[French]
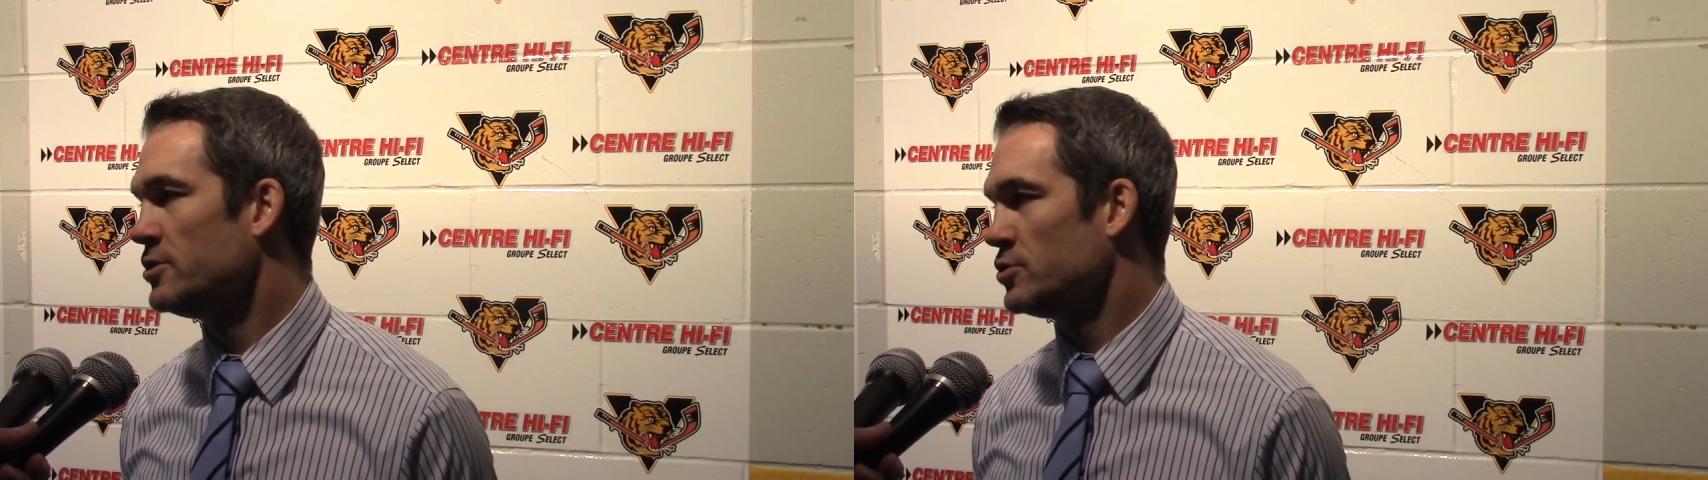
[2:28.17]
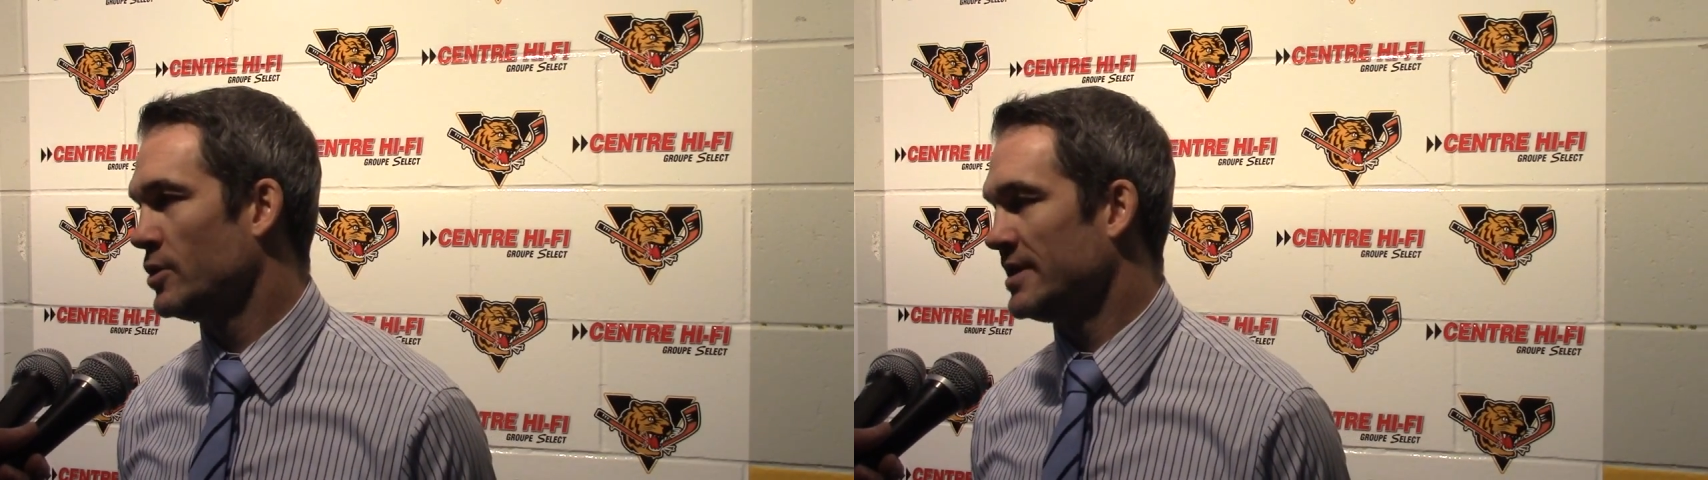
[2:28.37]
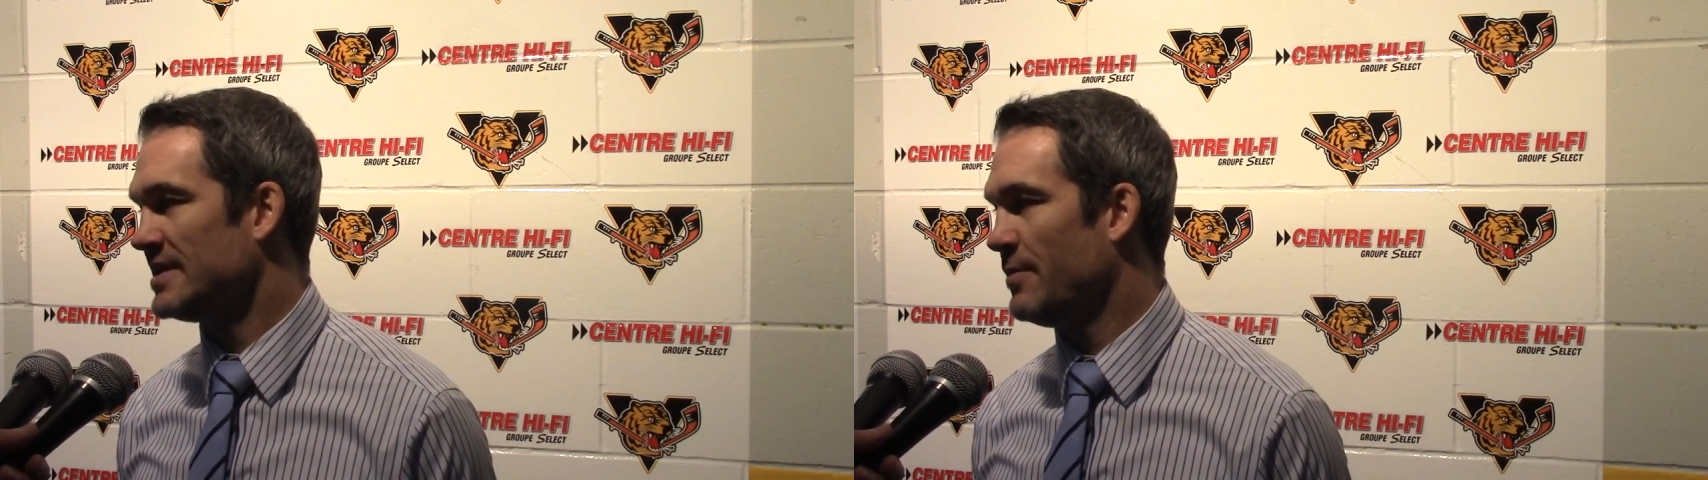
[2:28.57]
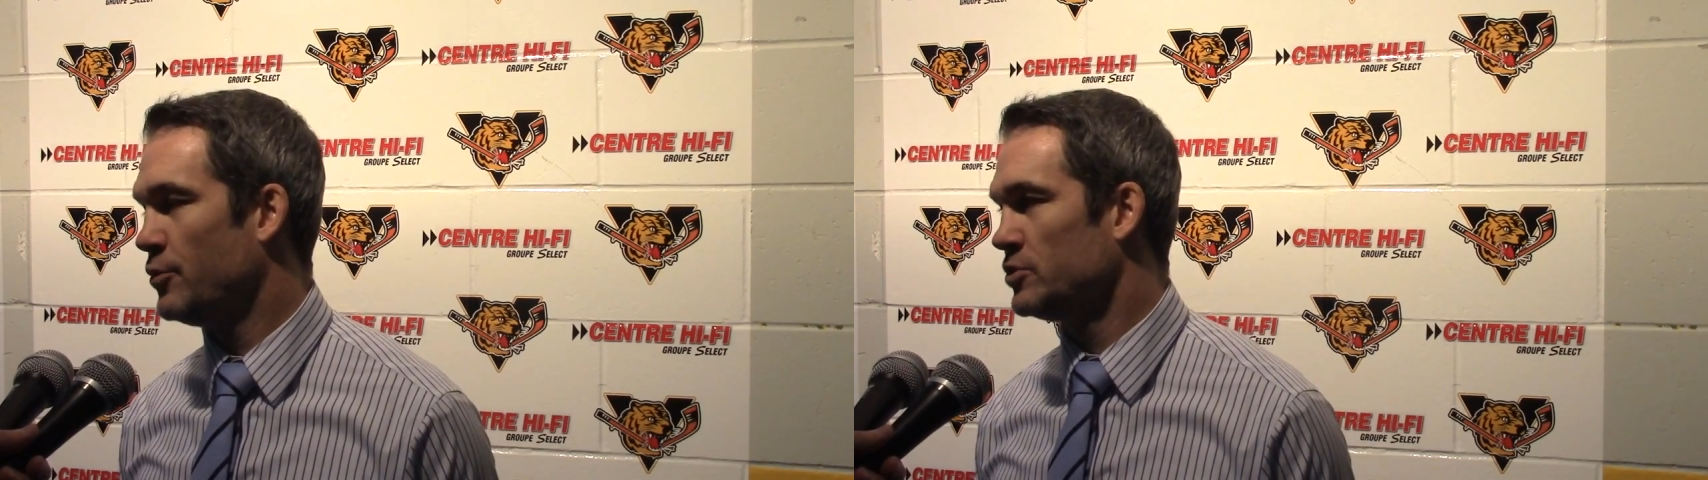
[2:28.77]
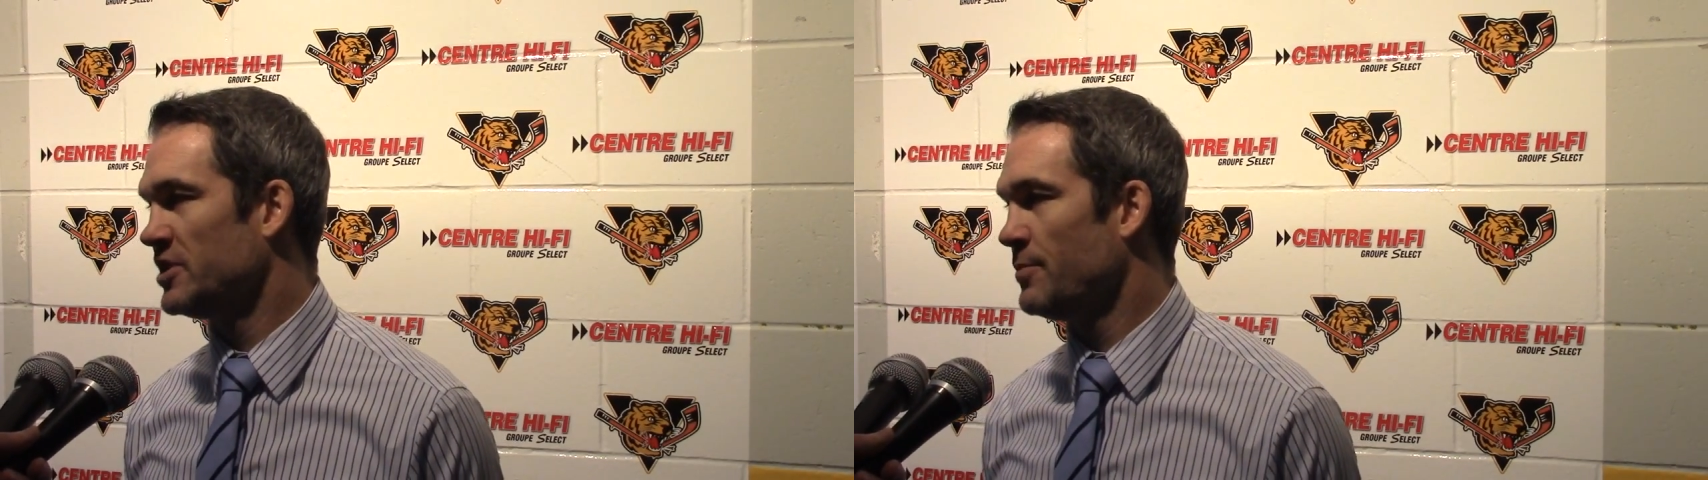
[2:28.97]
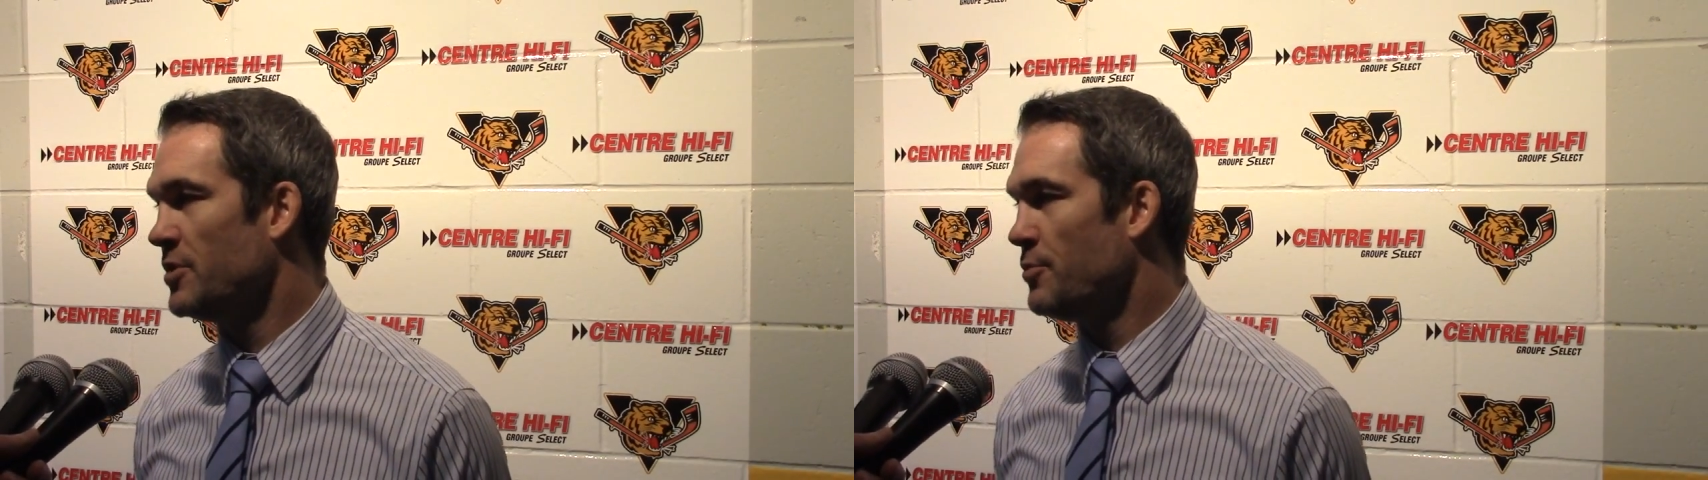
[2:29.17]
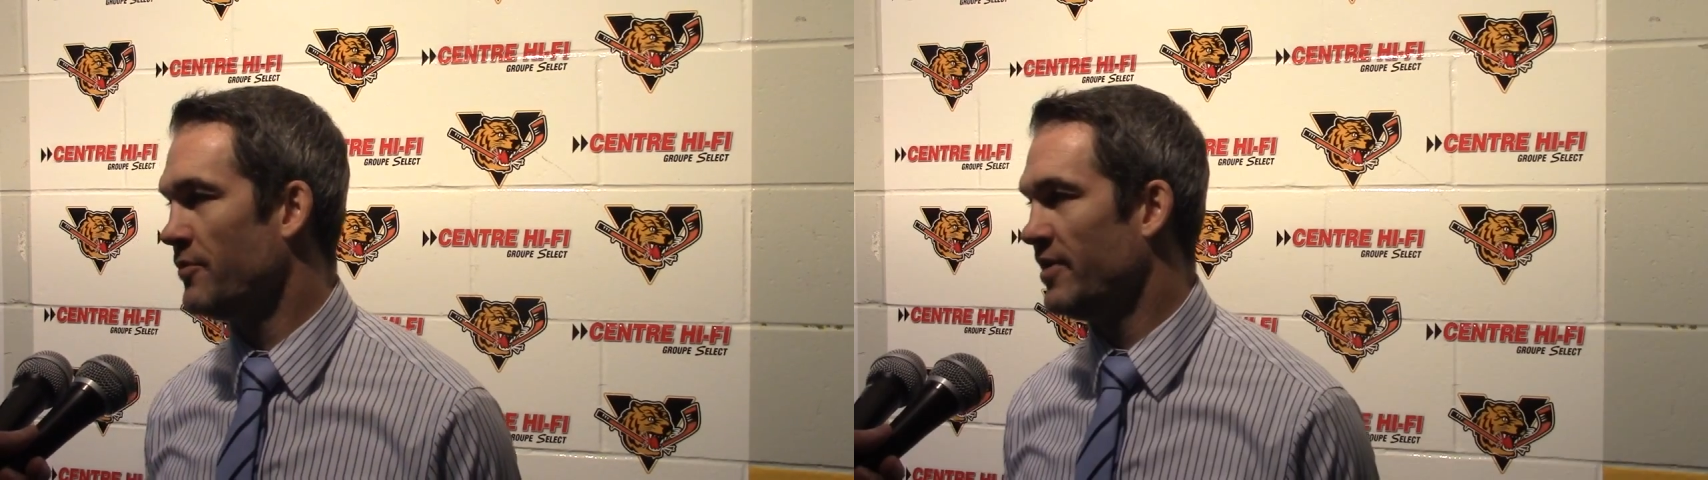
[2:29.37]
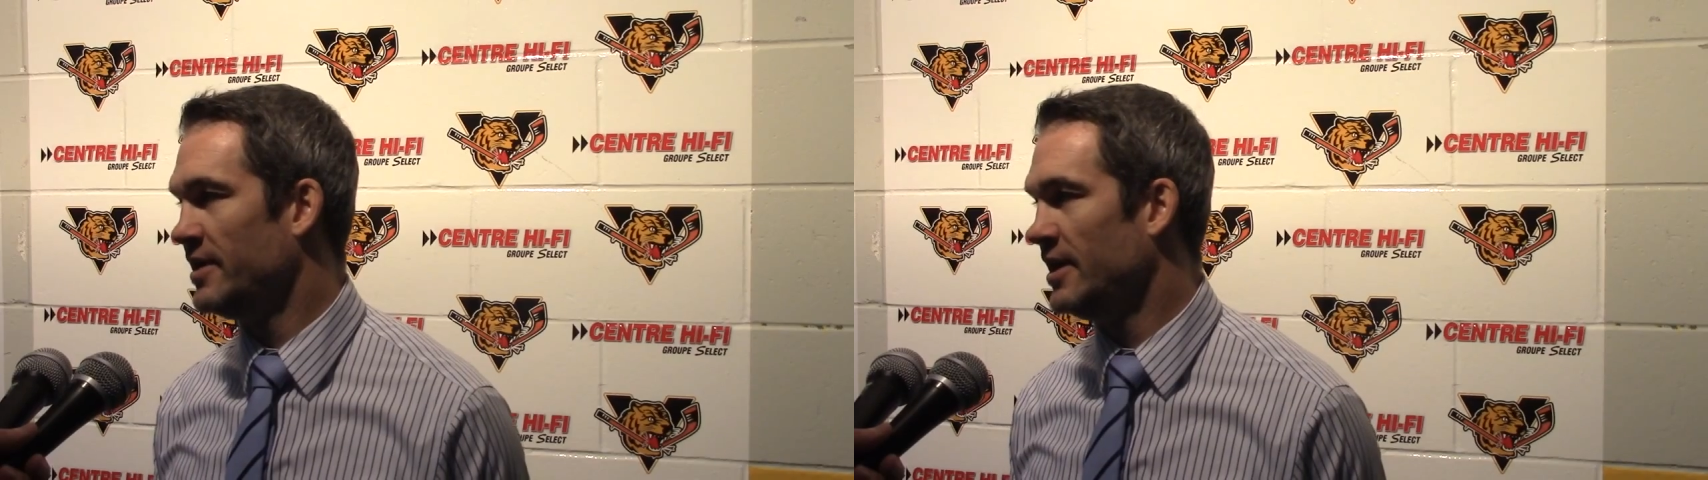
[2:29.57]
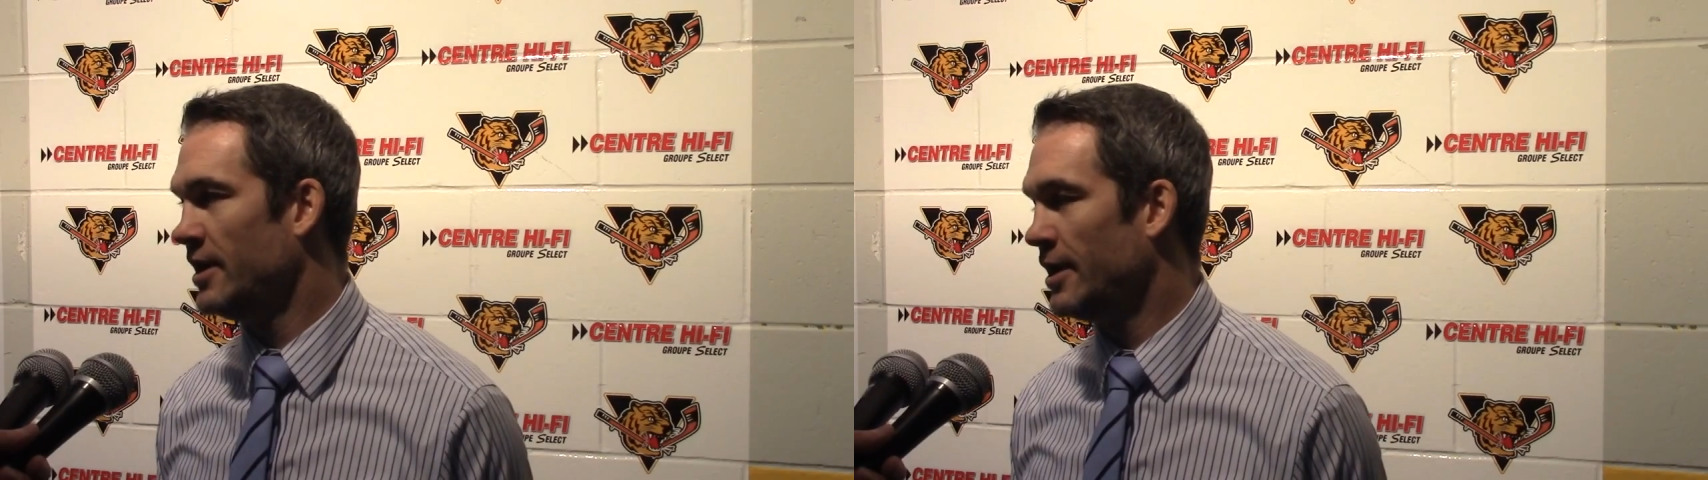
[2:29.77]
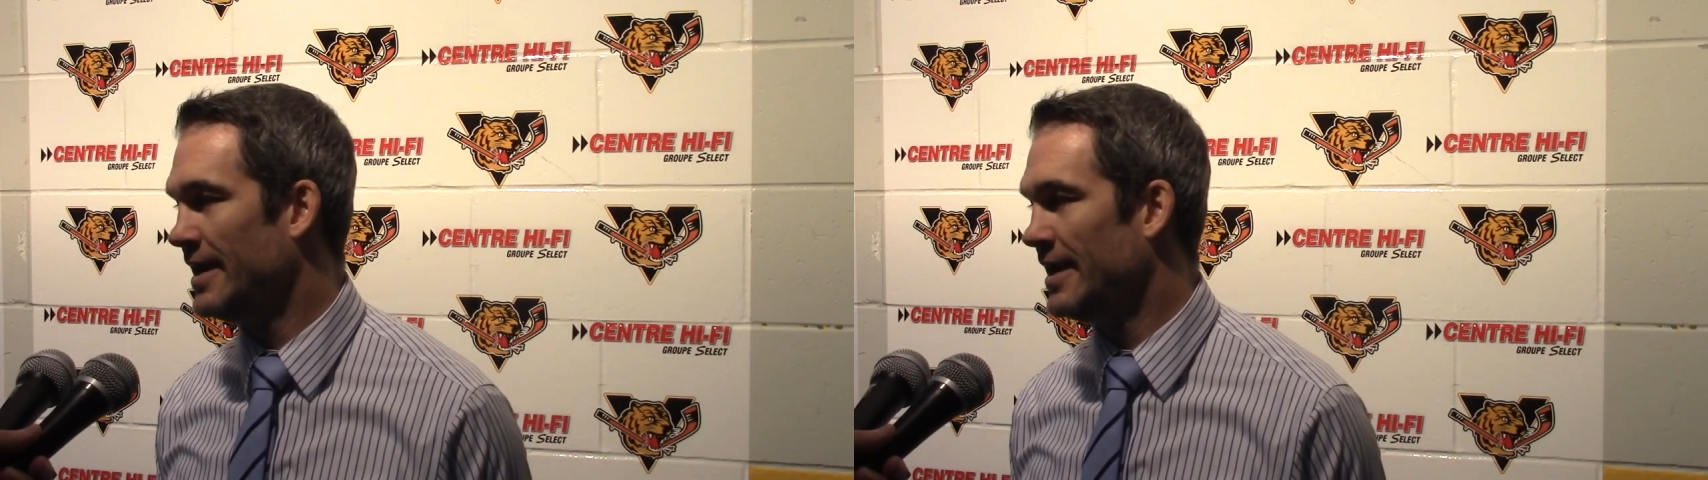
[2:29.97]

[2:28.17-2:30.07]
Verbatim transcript: sont à 100 puis ils peuvent aider euh,